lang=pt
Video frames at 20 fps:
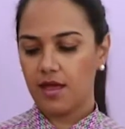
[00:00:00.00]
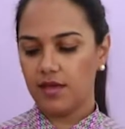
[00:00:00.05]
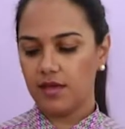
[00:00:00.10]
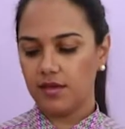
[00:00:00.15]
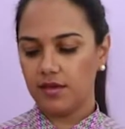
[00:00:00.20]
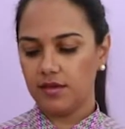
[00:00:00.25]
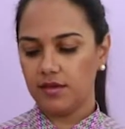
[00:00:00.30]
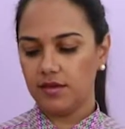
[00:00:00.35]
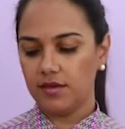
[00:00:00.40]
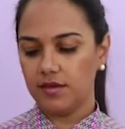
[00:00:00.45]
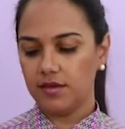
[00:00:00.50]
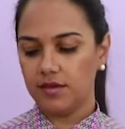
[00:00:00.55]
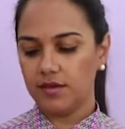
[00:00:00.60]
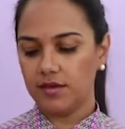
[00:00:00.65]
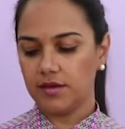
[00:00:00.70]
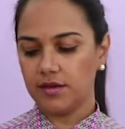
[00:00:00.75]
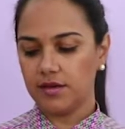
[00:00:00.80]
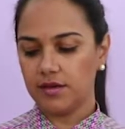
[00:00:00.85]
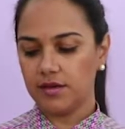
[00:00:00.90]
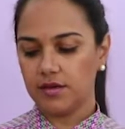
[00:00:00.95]
e
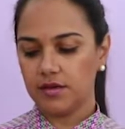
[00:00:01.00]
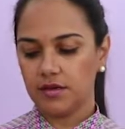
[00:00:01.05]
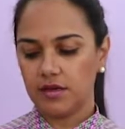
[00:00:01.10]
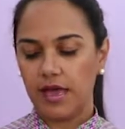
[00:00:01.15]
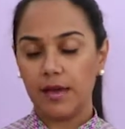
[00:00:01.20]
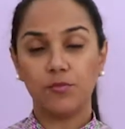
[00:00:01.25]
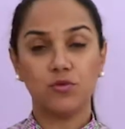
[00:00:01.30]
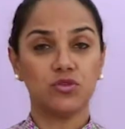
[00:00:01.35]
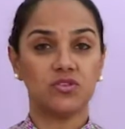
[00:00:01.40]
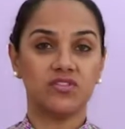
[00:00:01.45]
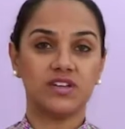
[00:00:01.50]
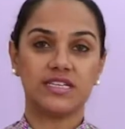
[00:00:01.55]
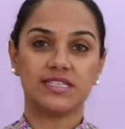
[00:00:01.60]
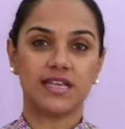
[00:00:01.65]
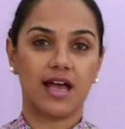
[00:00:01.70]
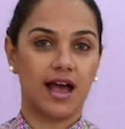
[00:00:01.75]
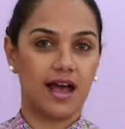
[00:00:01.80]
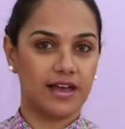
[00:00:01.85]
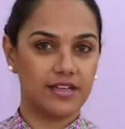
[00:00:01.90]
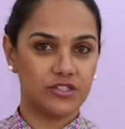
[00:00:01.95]
uh, é muito
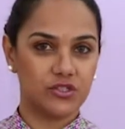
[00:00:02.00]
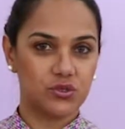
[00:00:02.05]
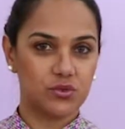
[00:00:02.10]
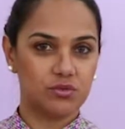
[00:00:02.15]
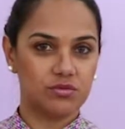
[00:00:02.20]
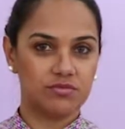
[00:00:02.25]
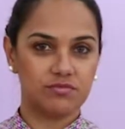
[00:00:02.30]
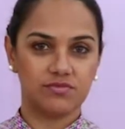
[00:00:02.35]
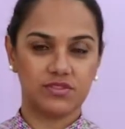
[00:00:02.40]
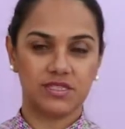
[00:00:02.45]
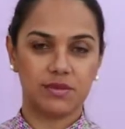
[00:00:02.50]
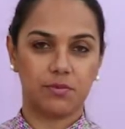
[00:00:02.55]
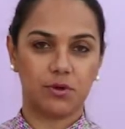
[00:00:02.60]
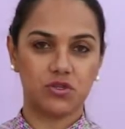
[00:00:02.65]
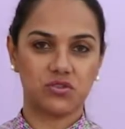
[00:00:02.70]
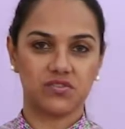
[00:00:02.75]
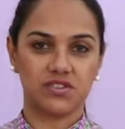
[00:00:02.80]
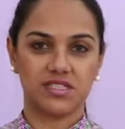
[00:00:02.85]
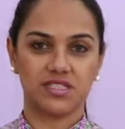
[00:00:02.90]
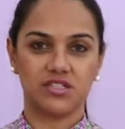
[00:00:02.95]
versátil, você
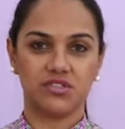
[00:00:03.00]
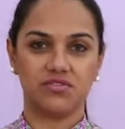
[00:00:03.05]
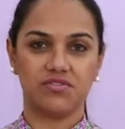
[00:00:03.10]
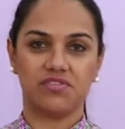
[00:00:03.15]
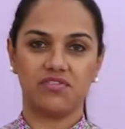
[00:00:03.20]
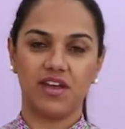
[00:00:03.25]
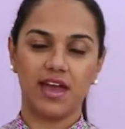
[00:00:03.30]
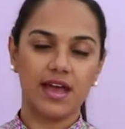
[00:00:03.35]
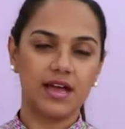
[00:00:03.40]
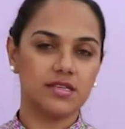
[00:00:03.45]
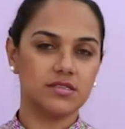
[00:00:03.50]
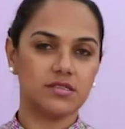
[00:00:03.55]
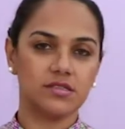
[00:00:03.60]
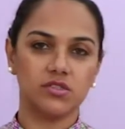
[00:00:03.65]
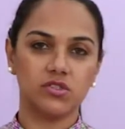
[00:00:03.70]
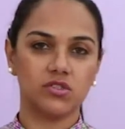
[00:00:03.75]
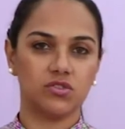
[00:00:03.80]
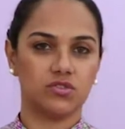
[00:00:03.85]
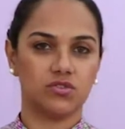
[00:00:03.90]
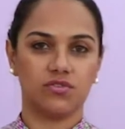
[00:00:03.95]
pode fazer
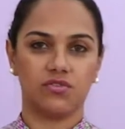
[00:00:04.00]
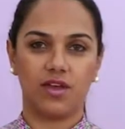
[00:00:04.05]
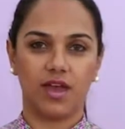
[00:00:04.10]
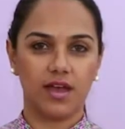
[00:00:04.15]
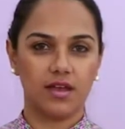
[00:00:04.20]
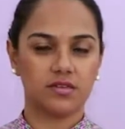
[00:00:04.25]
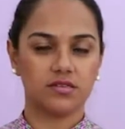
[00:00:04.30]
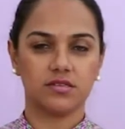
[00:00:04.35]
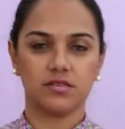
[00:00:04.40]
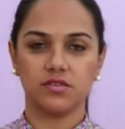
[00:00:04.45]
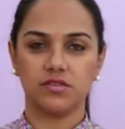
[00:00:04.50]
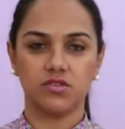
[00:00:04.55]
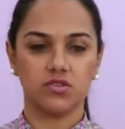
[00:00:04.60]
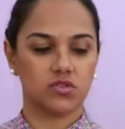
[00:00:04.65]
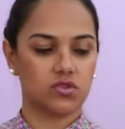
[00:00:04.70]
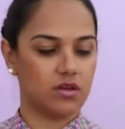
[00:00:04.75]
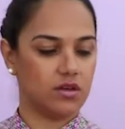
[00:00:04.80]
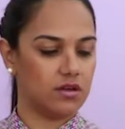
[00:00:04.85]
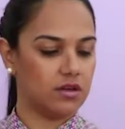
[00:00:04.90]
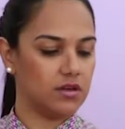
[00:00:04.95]
diversas, diversas
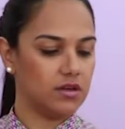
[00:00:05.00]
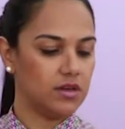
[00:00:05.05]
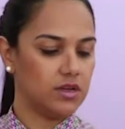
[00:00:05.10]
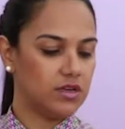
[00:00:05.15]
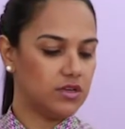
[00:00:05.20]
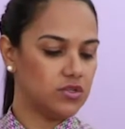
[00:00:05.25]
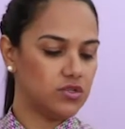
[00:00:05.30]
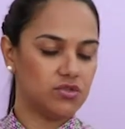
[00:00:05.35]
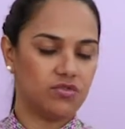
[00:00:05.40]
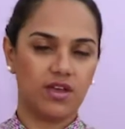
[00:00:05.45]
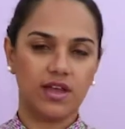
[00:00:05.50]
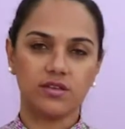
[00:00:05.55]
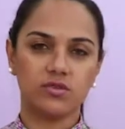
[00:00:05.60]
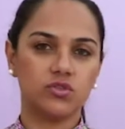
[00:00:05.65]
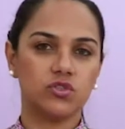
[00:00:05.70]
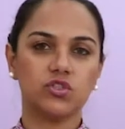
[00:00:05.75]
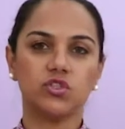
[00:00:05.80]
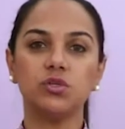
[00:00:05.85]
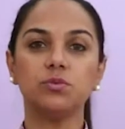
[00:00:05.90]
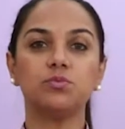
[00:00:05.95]
uh,
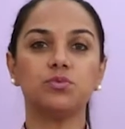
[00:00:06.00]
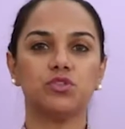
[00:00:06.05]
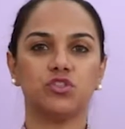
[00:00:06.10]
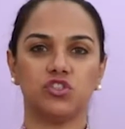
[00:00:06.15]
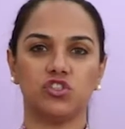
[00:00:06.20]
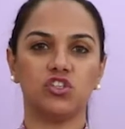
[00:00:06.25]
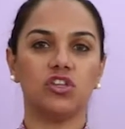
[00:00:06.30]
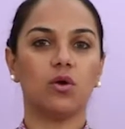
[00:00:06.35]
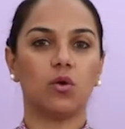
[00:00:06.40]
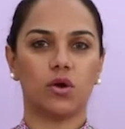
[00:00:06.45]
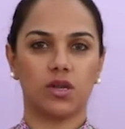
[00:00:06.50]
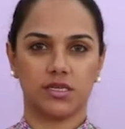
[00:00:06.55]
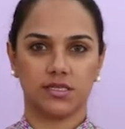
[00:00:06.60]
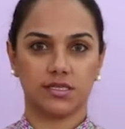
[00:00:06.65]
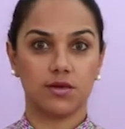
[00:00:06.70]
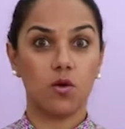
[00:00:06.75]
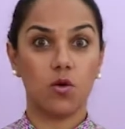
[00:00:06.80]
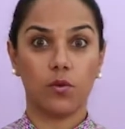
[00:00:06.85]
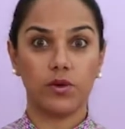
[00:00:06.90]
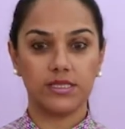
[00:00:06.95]
diversos tipos de
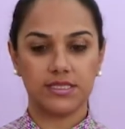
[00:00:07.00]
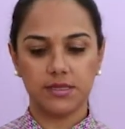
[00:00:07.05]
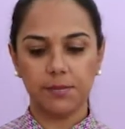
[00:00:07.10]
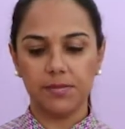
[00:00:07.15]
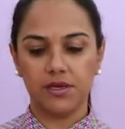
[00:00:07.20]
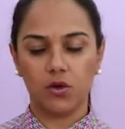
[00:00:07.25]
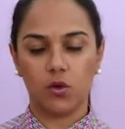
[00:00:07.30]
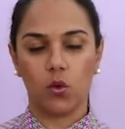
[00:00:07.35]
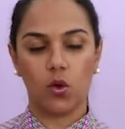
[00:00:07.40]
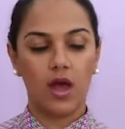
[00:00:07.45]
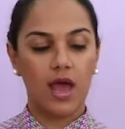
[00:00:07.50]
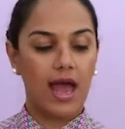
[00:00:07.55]
decoração com esse bico.